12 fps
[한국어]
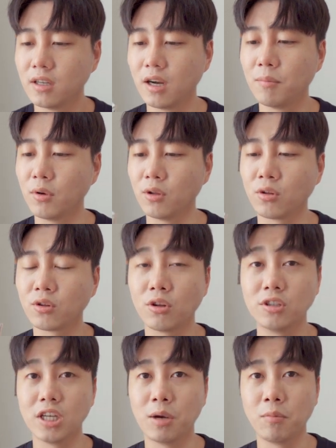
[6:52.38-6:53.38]
한번
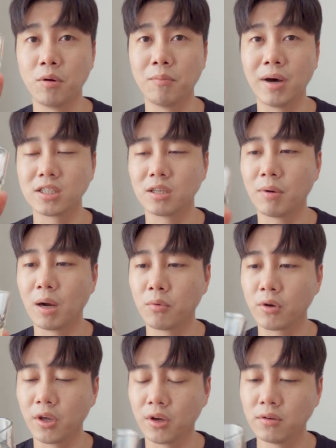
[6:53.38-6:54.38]
어떤지 한번 맛을
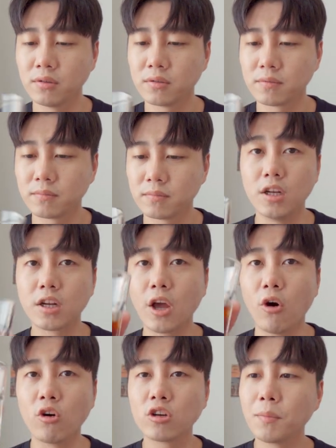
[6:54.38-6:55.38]
봐볼게요 이렇게
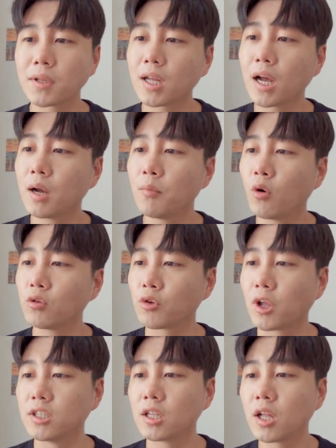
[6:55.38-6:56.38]
얼음에 타 먹어도
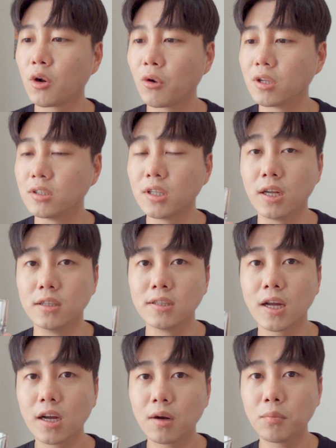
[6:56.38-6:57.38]
괜찮다라고 하는데
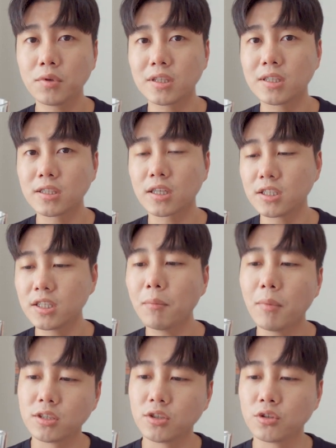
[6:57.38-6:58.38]
생각보다 살짝
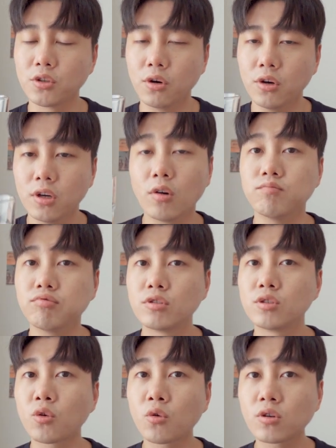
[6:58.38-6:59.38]
진한 맛이어서 어,
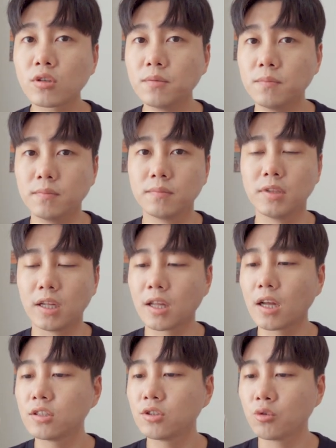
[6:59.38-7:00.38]
물을 조금 네,
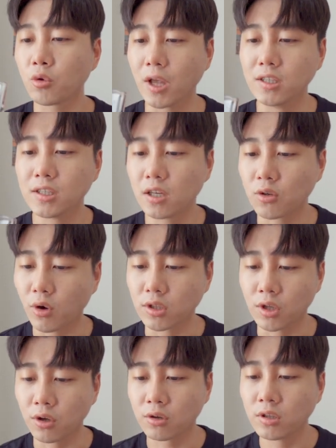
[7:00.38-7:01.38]
타 드셔도 괜찮을 것
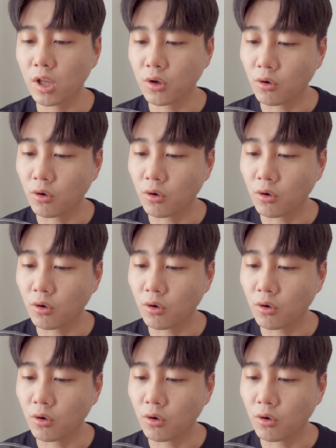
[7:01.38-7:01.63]
같아요 근데